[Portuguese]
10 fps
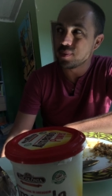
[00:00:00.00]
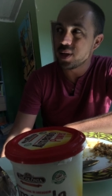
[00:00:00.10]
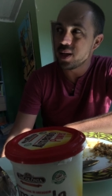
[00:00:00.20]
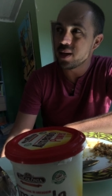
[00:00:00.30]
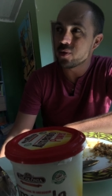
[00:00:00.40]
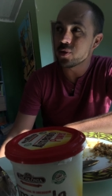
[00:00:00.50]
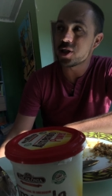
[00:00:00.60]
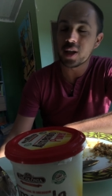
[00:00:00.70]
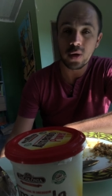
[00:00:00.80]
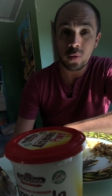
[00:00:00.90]
ele
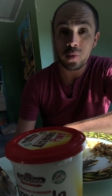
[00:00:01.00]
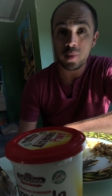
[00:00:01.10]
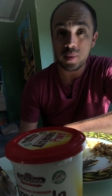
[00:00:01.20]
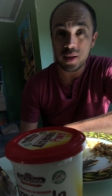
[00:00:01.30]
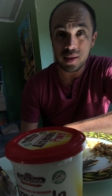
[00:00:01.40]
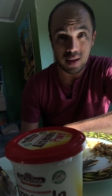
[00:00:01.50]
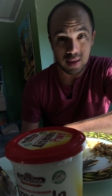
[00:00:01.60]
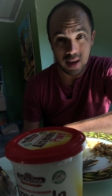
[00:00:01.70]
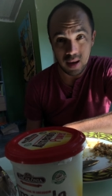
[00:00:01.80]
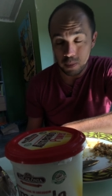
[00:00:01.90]
conseguiu
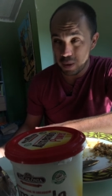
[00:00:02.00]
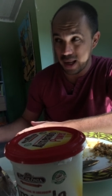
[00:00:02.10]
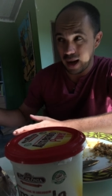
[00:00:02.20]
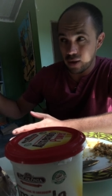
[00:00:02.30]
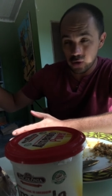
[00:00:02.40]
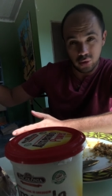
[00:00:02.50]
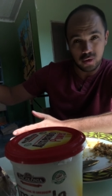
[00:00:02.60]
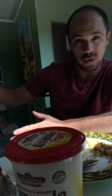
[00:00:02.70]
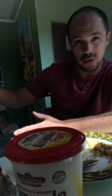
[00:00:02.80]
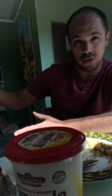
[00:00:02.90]
entender e ampliar os
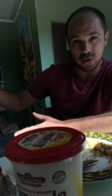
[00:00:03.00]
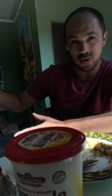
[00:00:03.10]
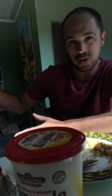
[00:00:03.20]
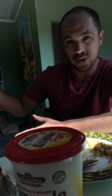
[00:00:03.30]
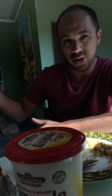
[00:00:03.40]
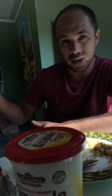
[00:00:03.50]
nossos horizontes de